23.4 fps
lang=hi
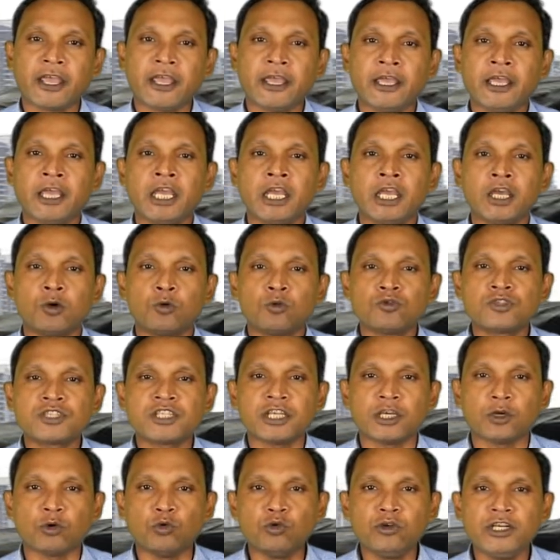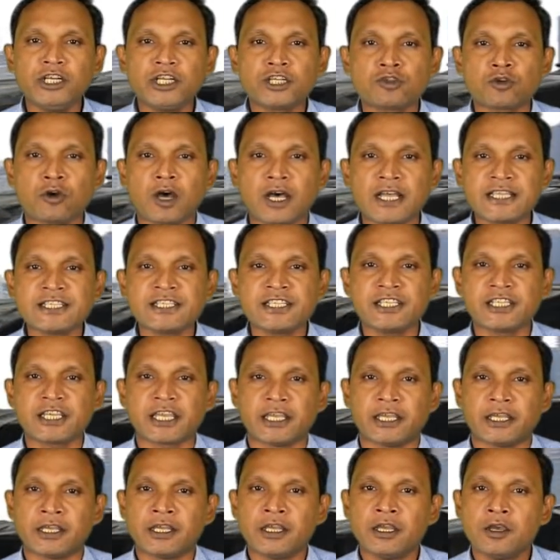से उसी 1980
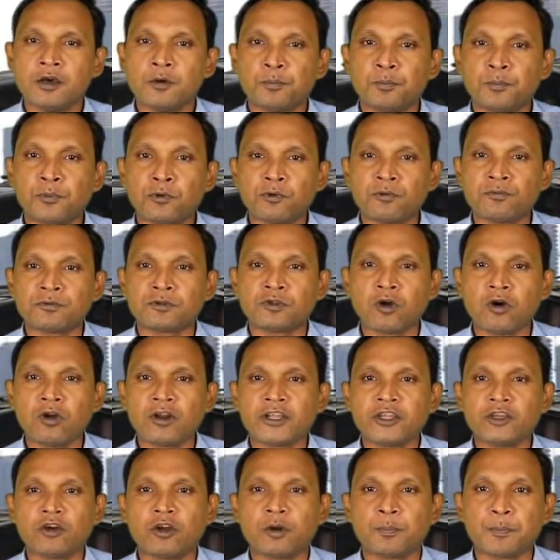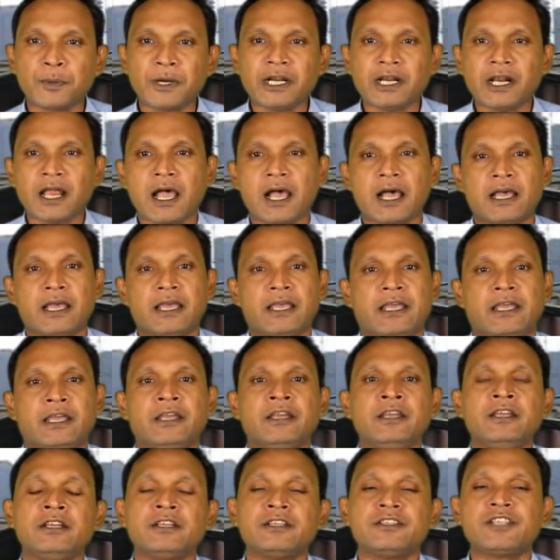के पूर्व दौर की ओर बढ़ रहा है
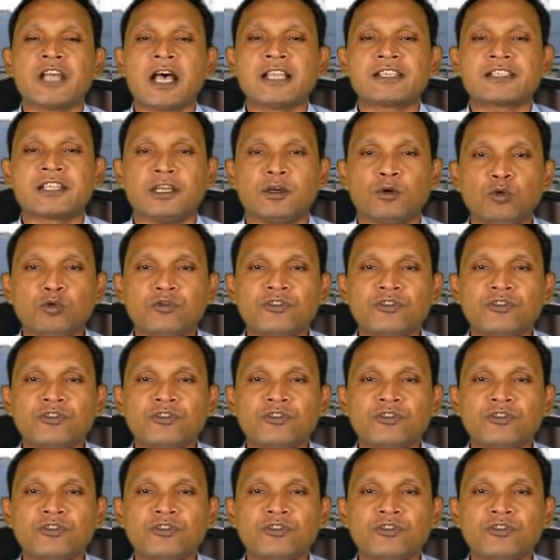जहां से